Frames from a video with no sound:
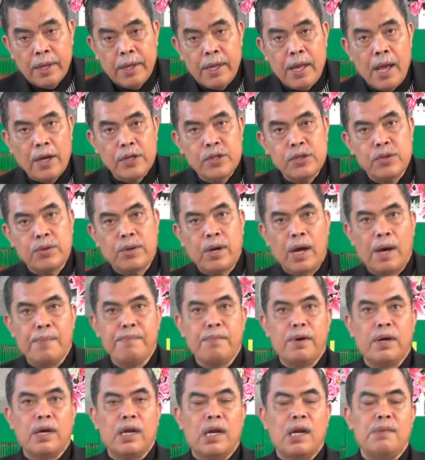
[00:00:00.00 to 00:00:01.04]
yang sudah
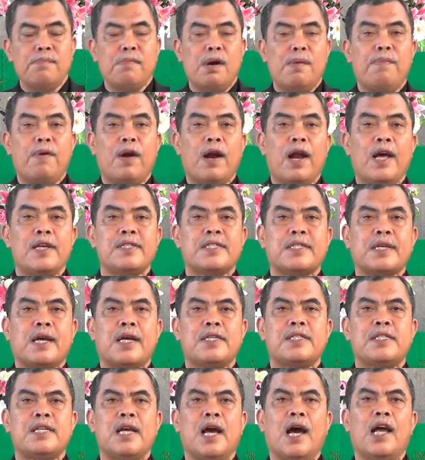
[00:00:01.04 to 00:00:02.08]
menerima belas
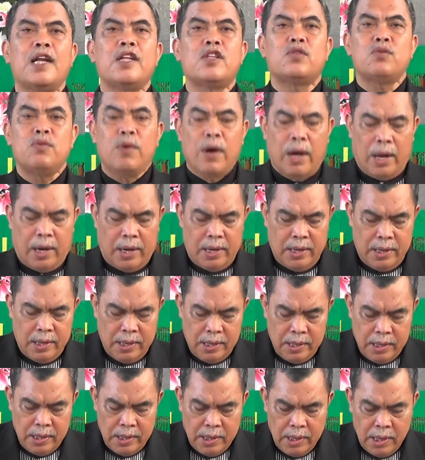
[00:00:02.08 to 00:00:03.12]
kasihan Tuhan
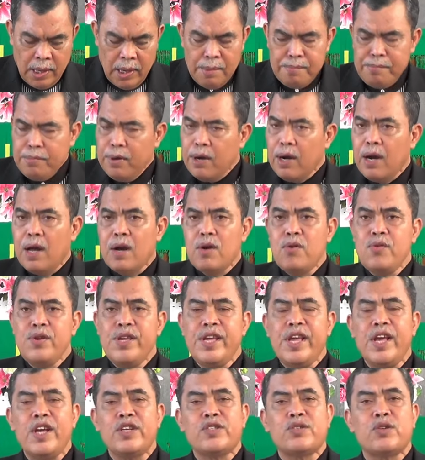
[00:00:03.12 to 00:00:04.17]

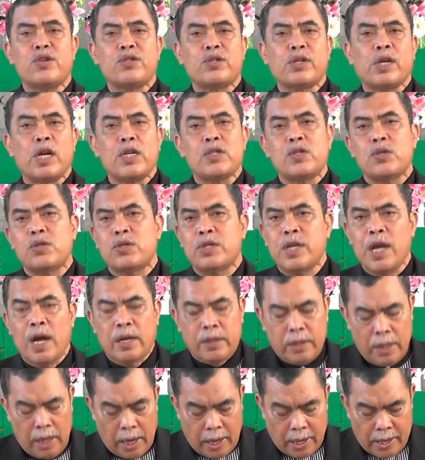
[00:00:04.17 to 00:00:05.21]
melalui Yesus Kristus
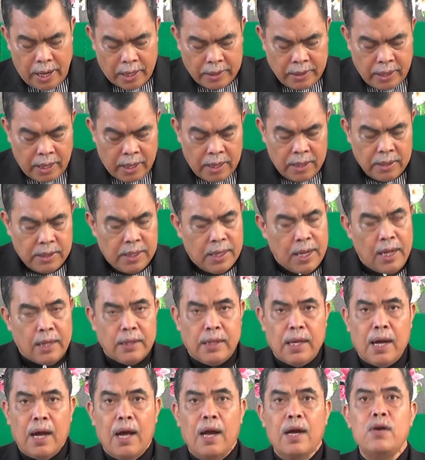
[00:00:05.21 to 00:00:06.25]
yang telah datang ke
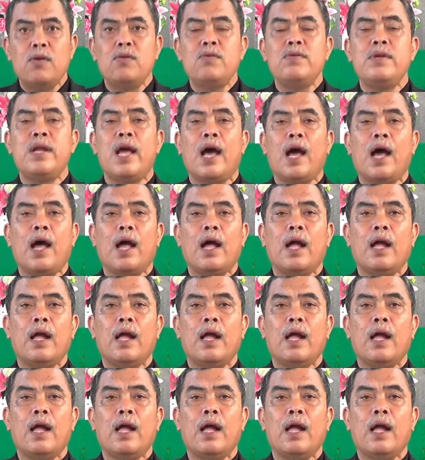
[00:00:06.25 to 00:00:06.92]
tengah-tengah dunia.